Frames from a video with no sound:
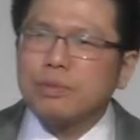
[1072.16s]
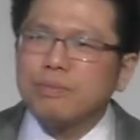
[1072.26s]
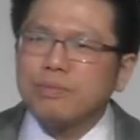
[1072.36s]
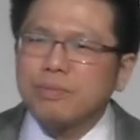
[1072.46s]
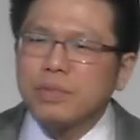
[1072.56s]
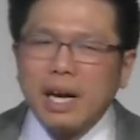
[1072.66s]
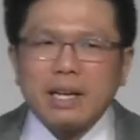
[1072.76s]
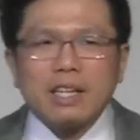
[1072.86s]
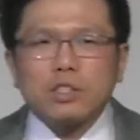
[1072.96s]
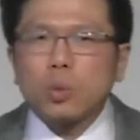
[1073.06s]
我们可
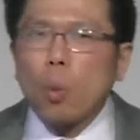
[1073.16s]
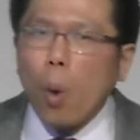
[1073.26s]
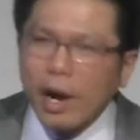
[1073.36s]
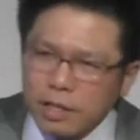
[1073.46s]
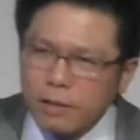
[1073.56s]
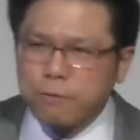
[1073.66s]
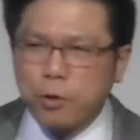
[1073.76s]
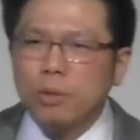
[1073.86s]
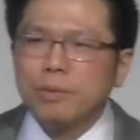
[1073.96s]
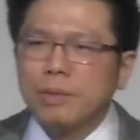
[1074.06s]
以有知识，
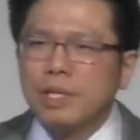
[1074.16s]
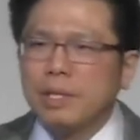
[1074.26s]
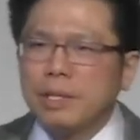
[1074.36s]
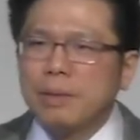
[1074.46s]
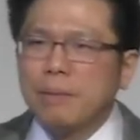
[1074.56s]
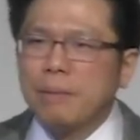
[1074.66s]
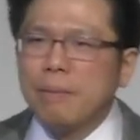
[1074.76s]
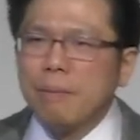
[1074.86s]
这是好的。